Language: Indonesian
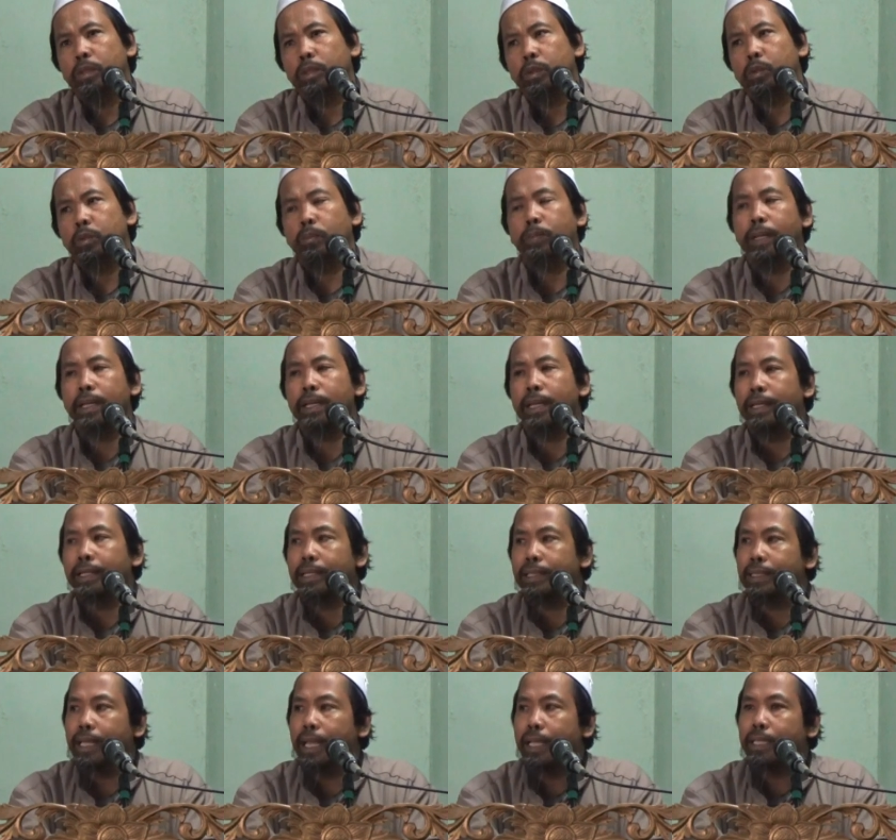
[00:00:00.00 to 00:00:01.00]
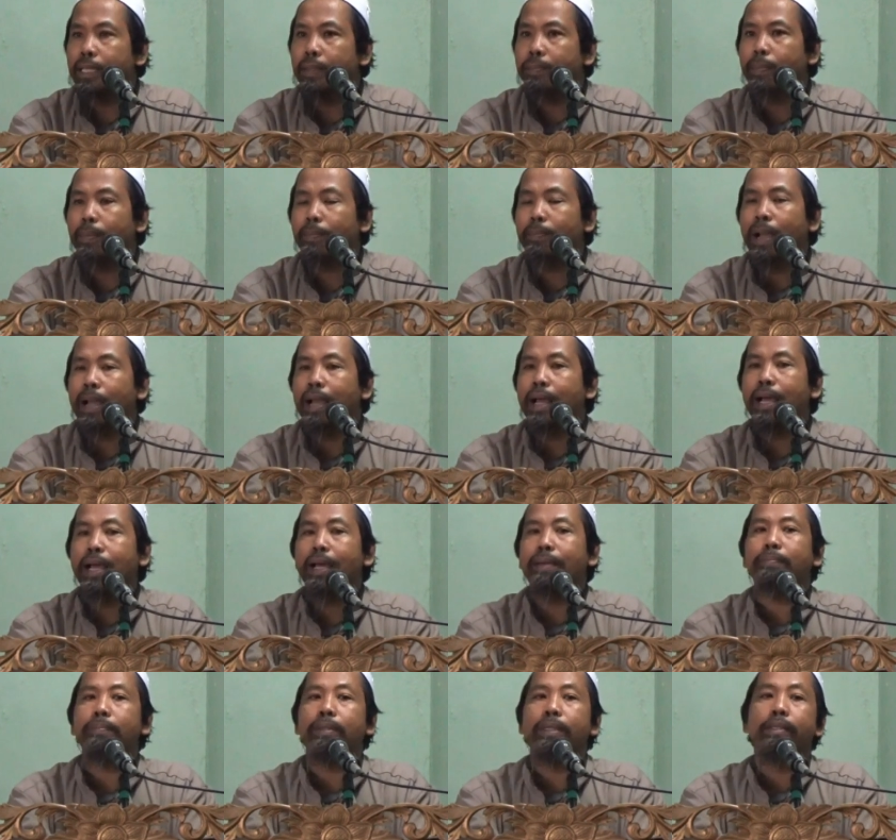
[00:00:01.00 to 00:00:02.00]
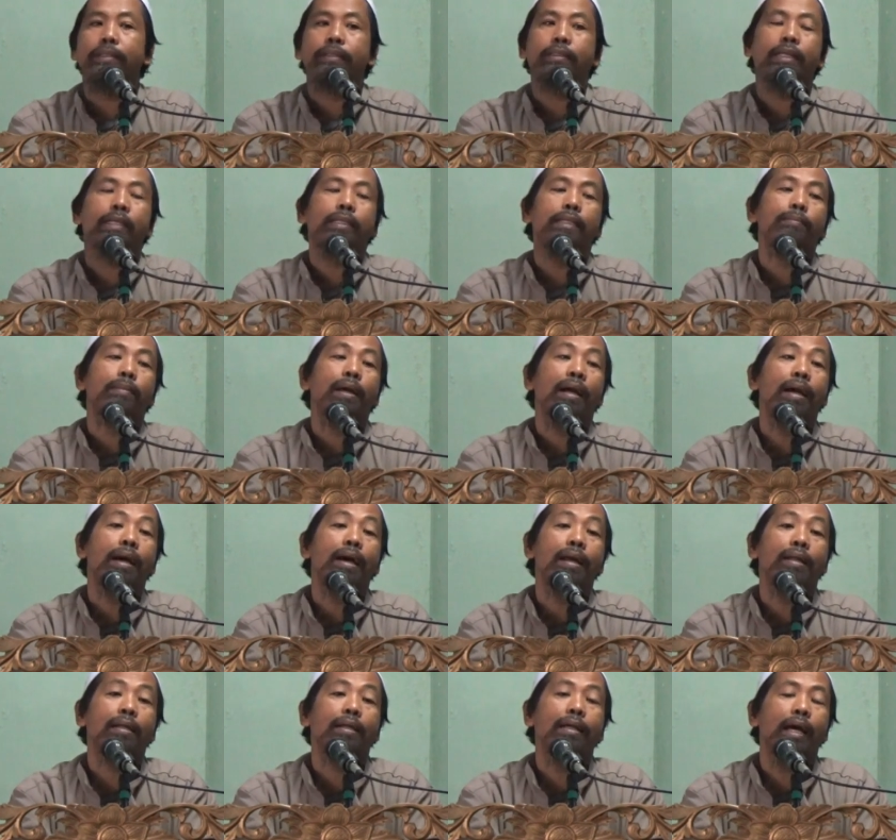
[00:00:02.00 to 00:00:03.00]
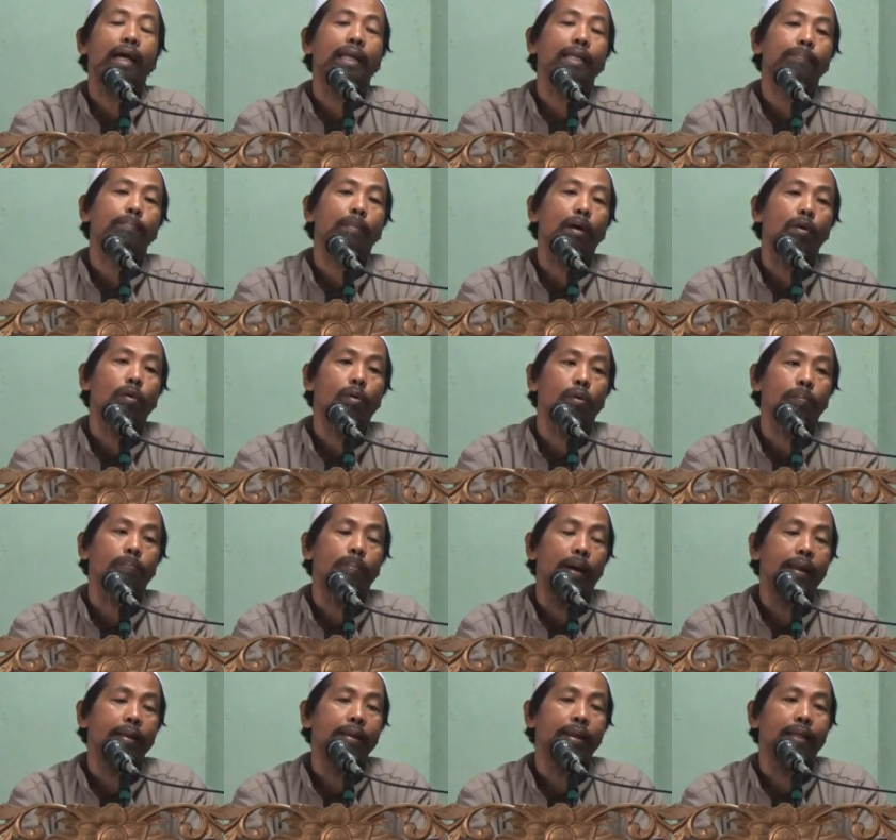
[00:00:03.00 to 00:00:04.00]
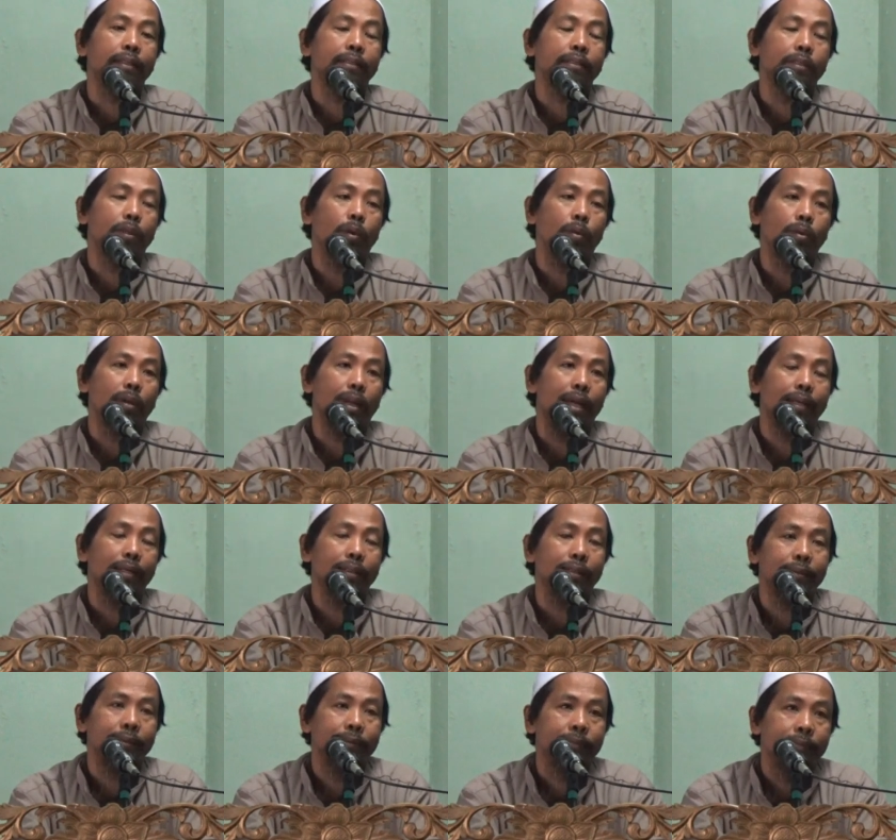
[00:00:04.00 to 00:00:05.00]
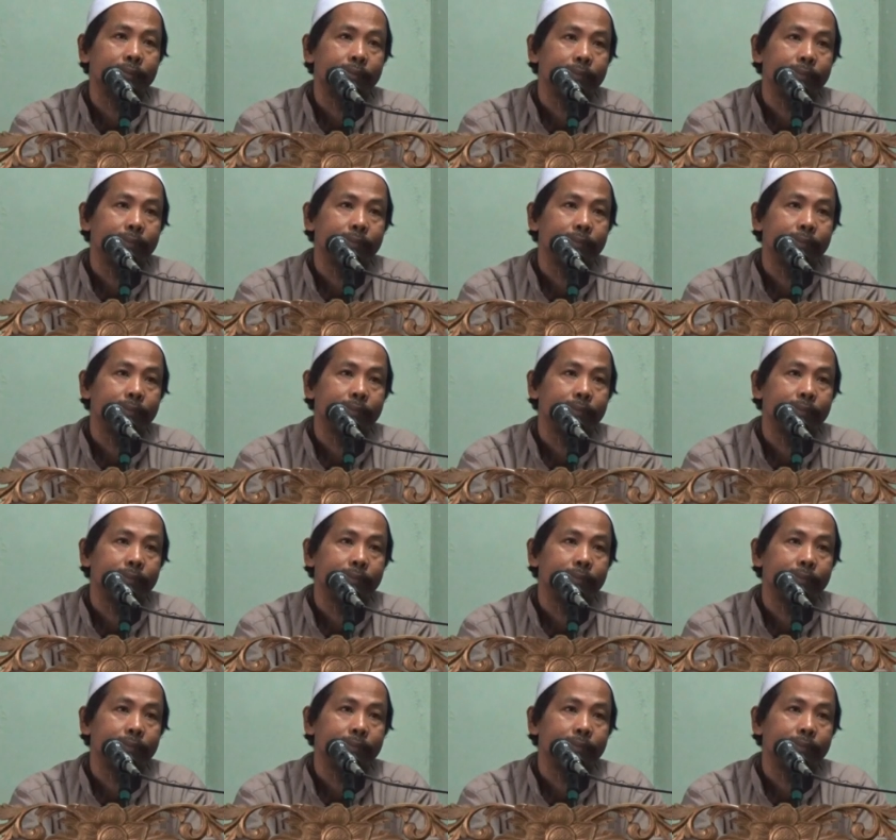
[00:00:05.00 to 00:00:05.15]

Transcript: supaya kita ini memahami jadi menghargai pengorbanan seorang